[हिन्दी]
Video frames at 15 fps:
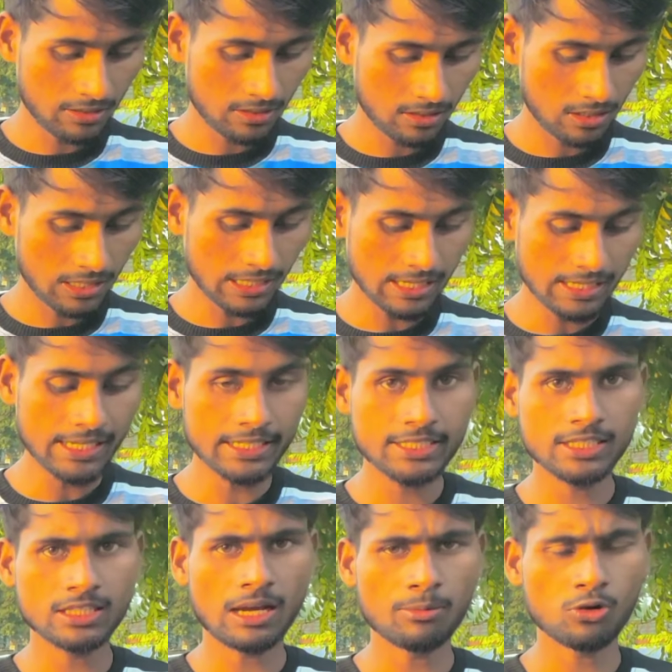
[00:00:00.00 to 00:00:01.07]
है लेकिन ये
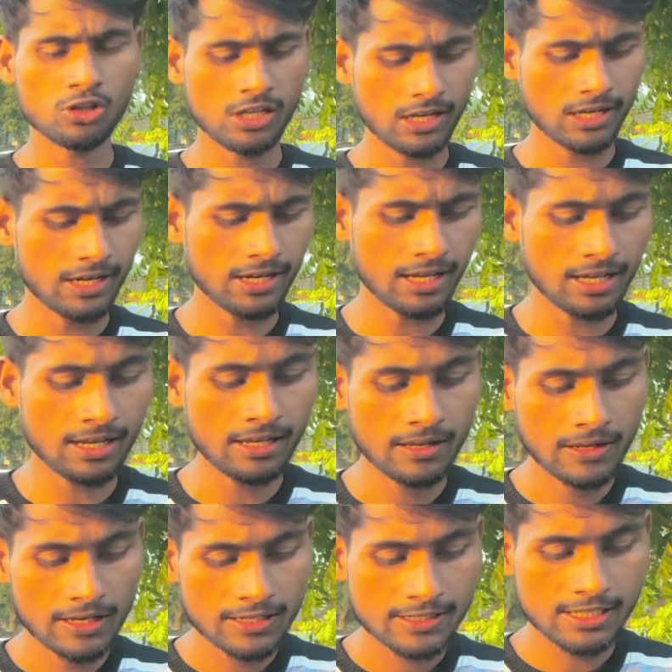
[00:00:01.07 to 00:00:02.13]
चीज़ आपको देख लेना
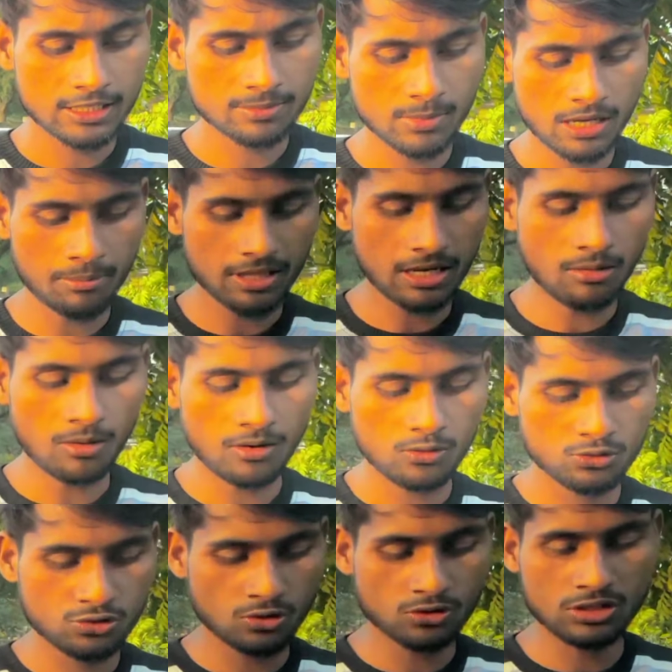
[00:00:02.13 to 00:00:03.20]
है कि इसमें
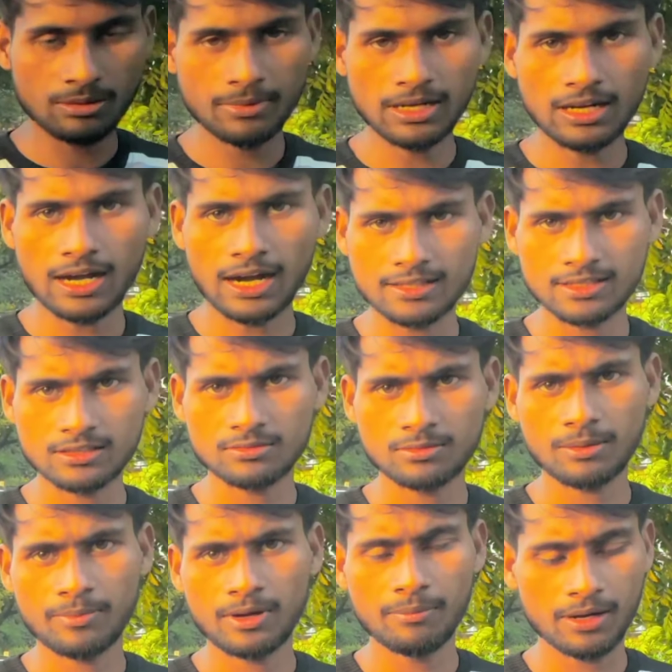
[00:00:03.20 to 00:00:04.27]
मतलब जो जी मेल
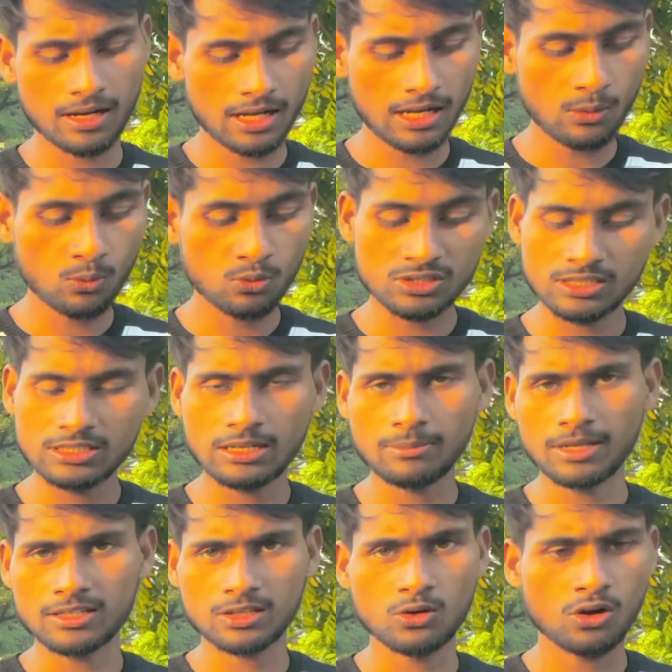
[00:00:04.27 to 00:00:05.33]
एडसन्स आपने बनाया है उसी
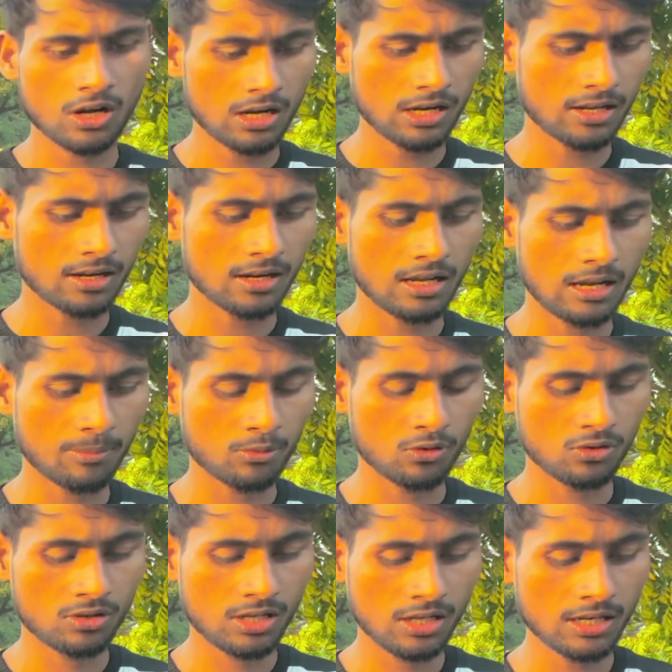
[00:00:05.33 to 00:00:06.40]
जी मेल से लॉग इन करना है
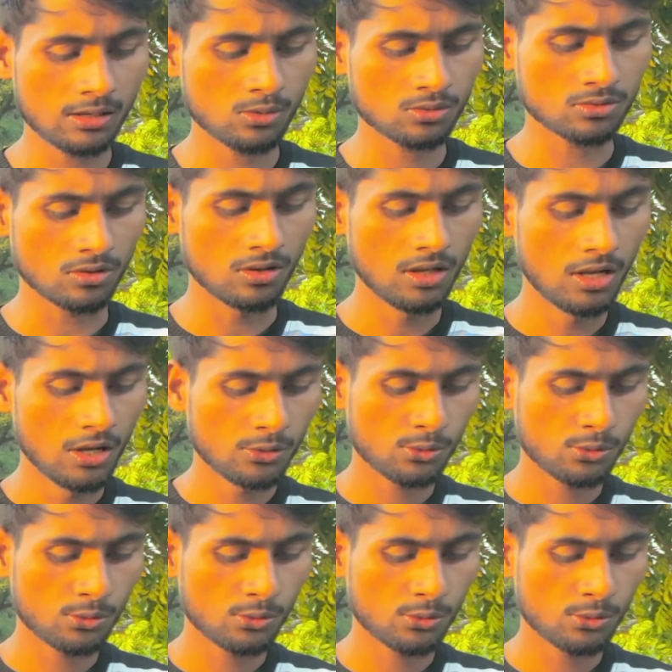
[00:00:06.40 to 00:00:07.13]
आपको लोग ठीक है दोस्तों